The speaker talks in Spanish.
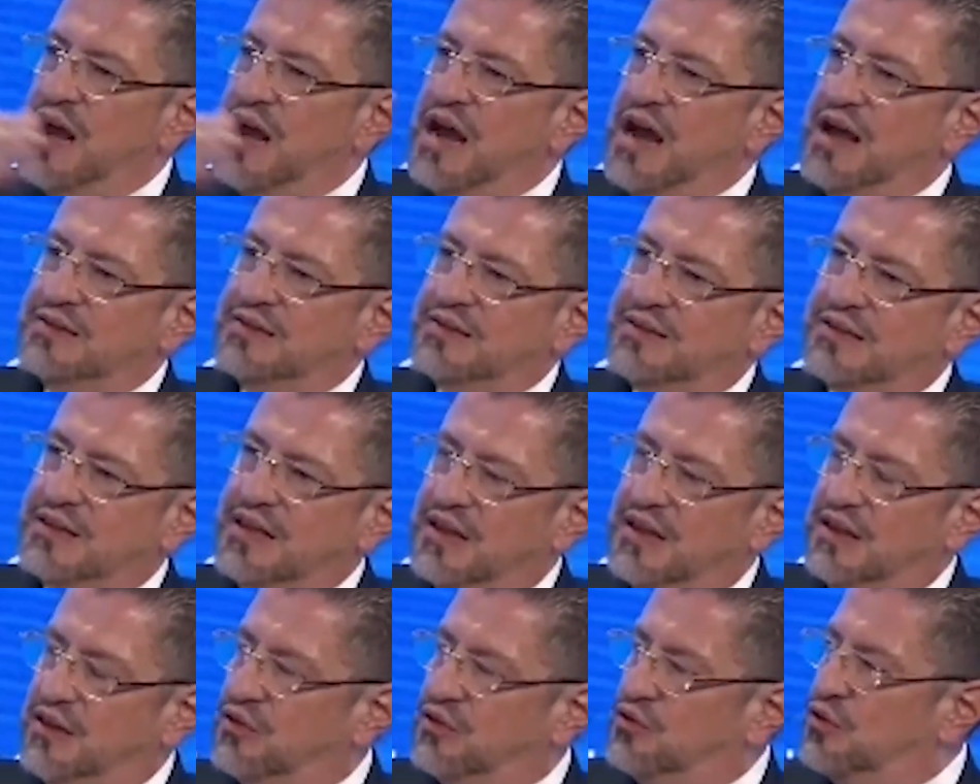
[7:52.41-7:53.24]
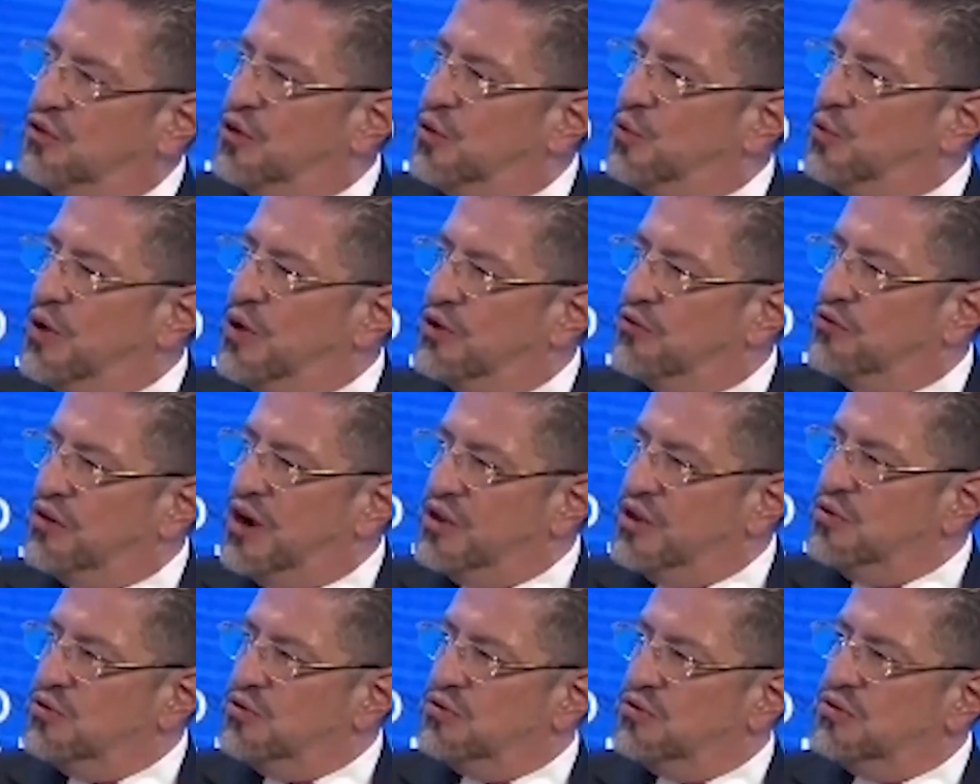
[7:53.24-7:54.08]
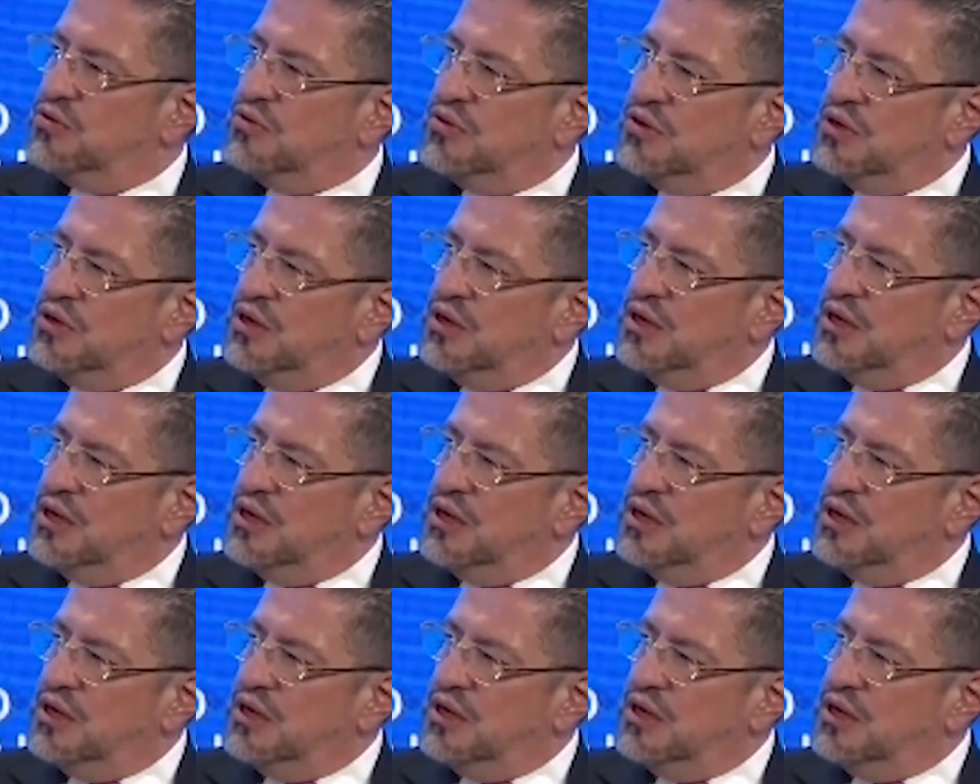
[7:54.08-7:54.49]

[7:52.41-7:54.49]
hasta dentro de cuatro años